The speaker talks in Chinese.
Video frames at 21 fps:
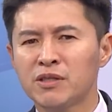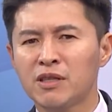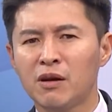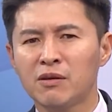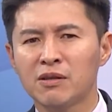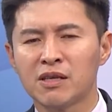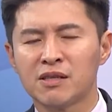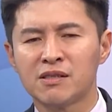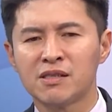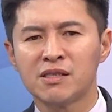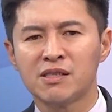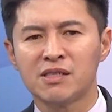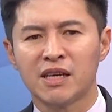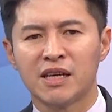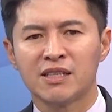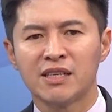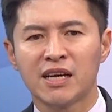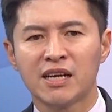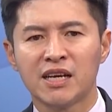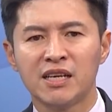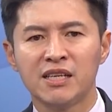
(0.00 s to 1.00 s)
到底是
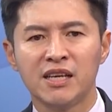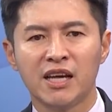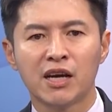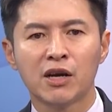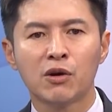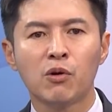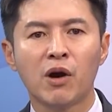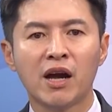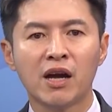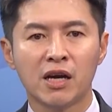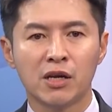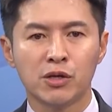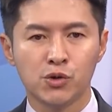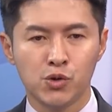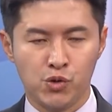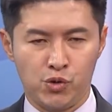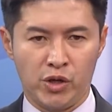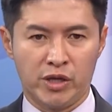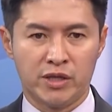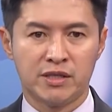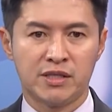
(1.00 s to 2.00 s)
谁在跟严宽恒
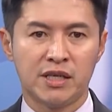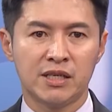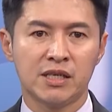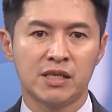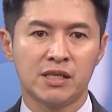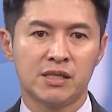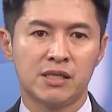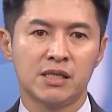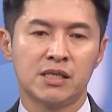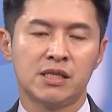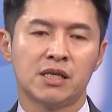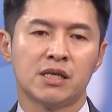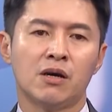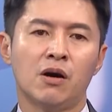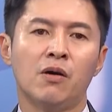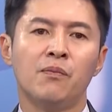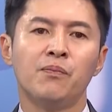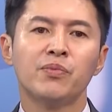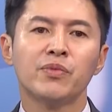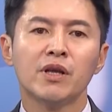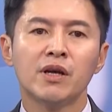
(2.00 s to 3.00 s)
选这件事情
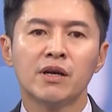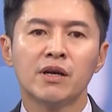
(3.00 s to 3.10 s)
哦？